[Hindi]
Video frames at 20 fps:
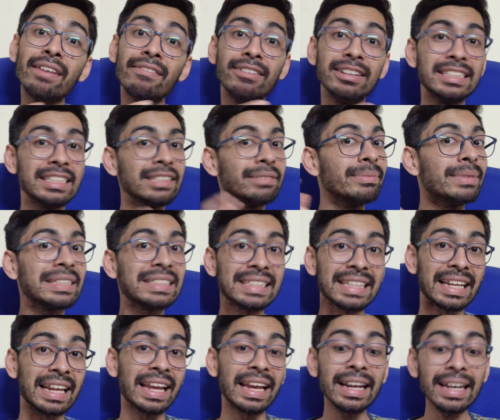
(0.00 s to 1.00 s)
विच इज
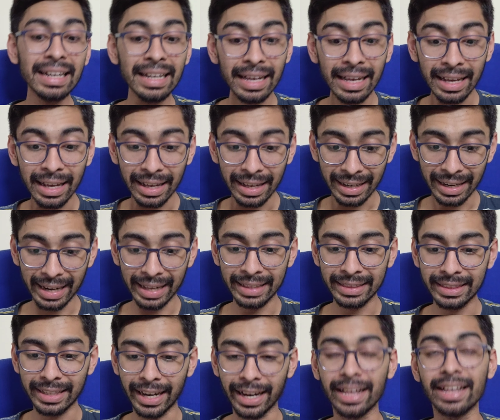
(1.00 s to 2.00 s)
मिसिंग इन रिंग
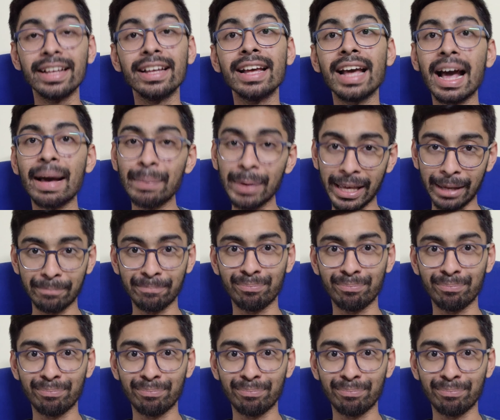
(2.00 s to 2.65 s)
थ्री अभी